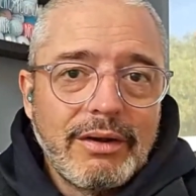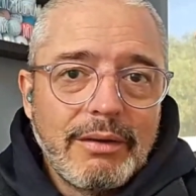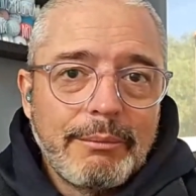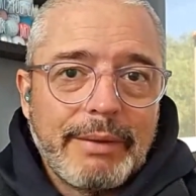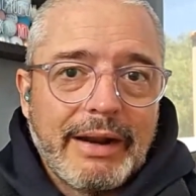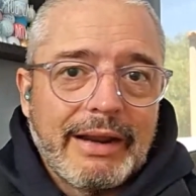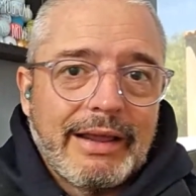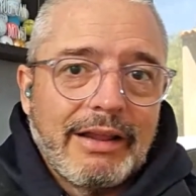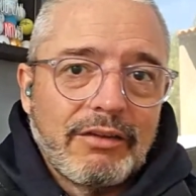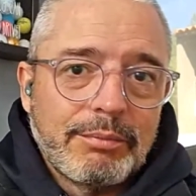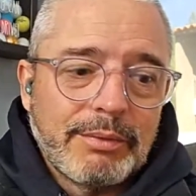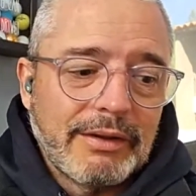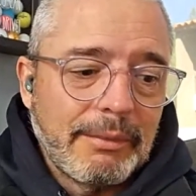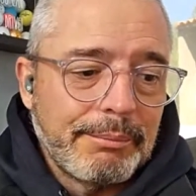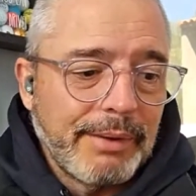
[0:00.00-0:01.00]
Para que
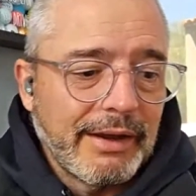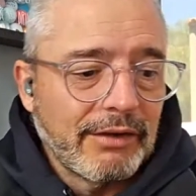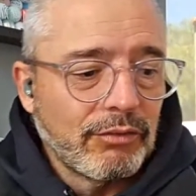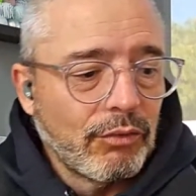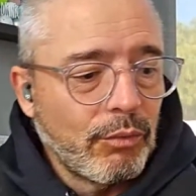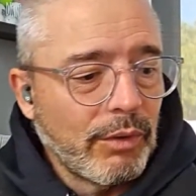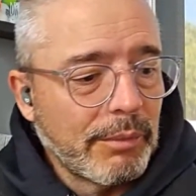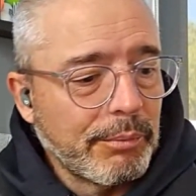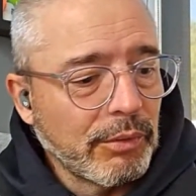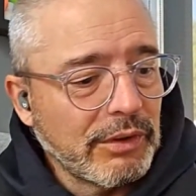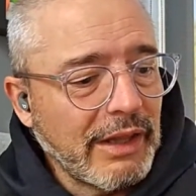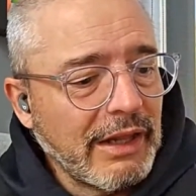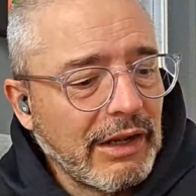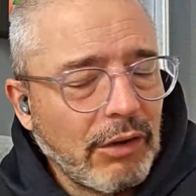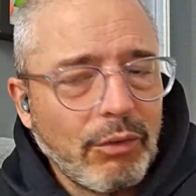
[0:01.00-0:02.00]
después le pague su cuerpo
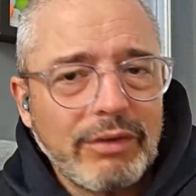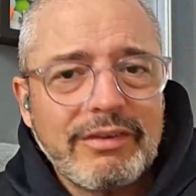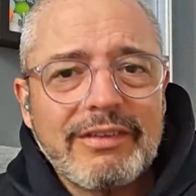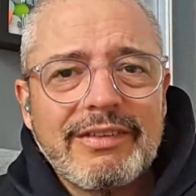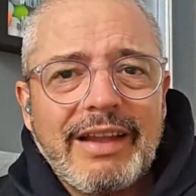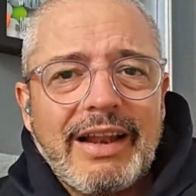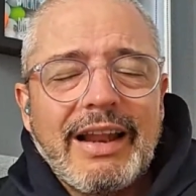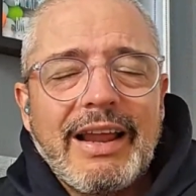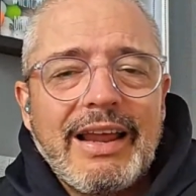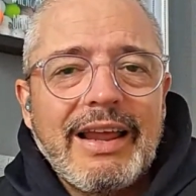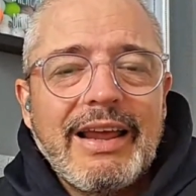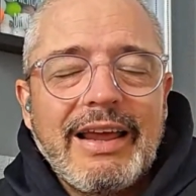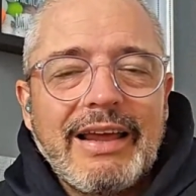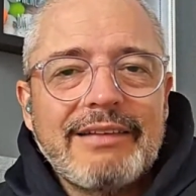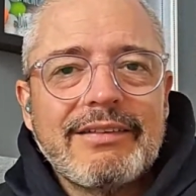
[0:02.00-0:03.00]
técnico. Ese es el,
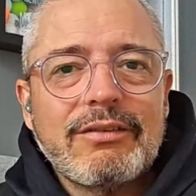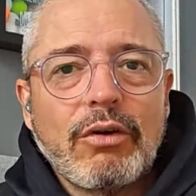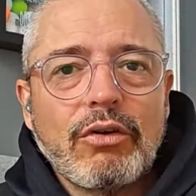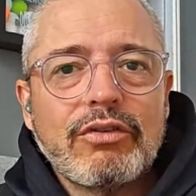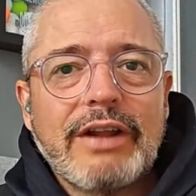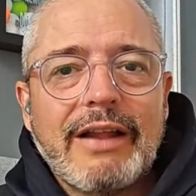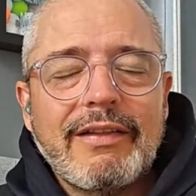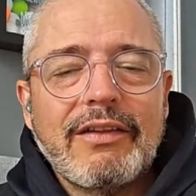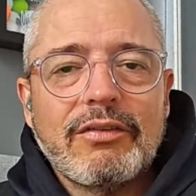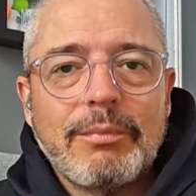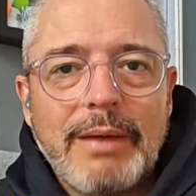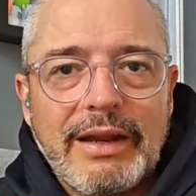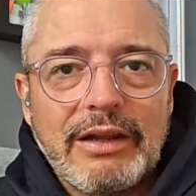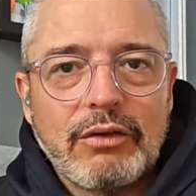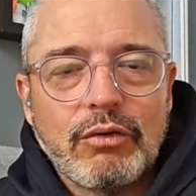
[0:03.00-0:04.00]
esos son los grandes
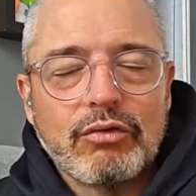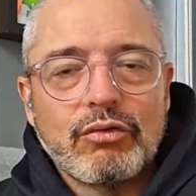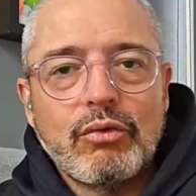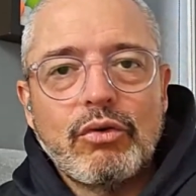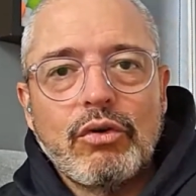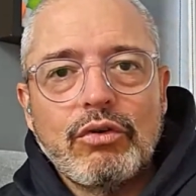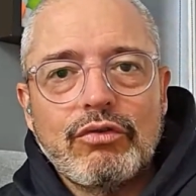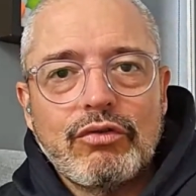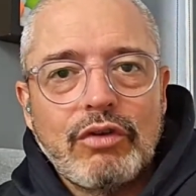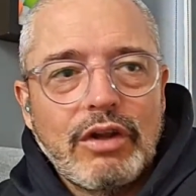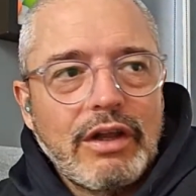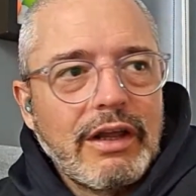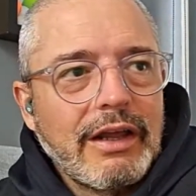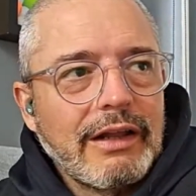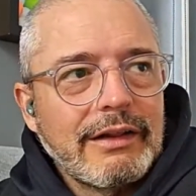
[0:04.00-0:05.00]
méritos. Unos,
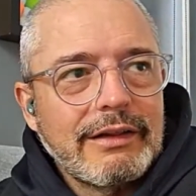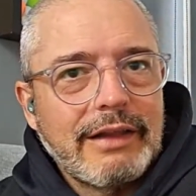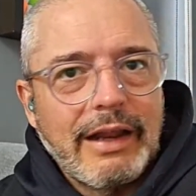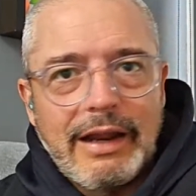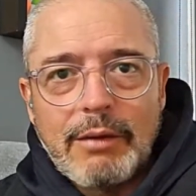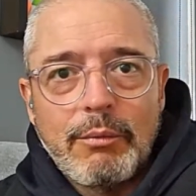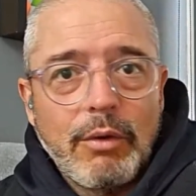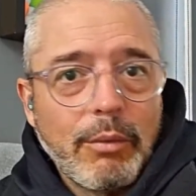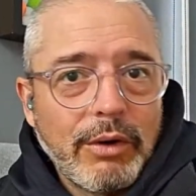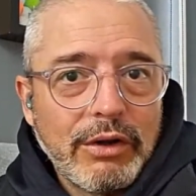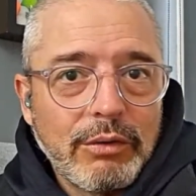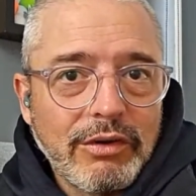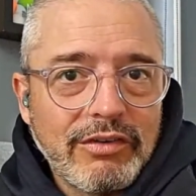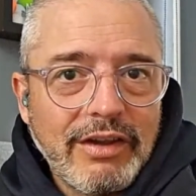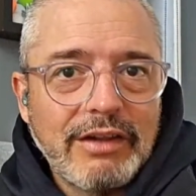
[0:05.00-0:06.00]
tener muy
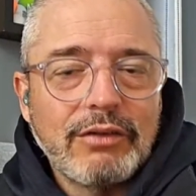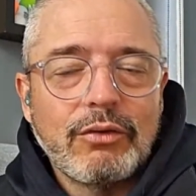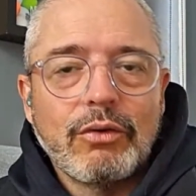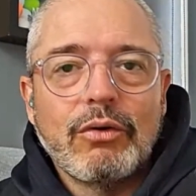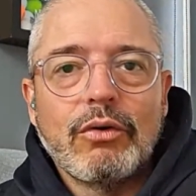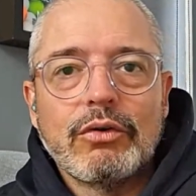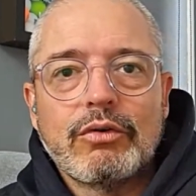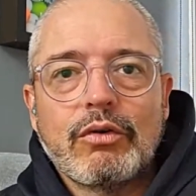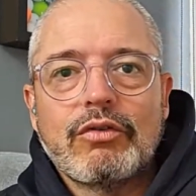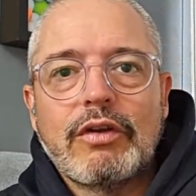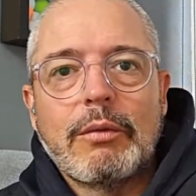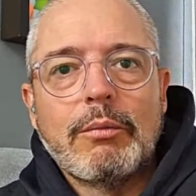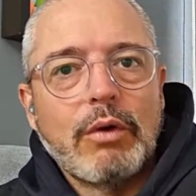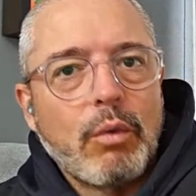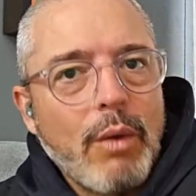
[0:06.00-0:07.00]
bonito acento. Otros,
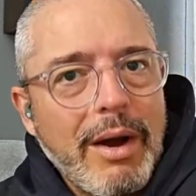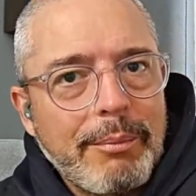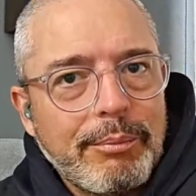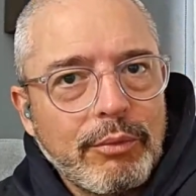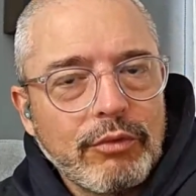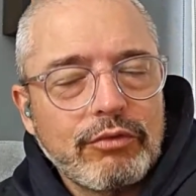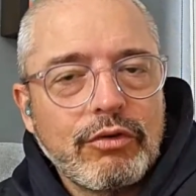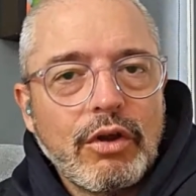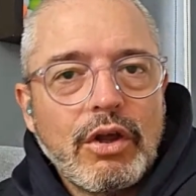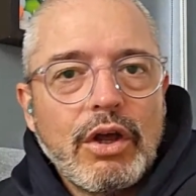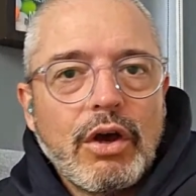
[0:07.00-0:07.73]
ser muy guapos.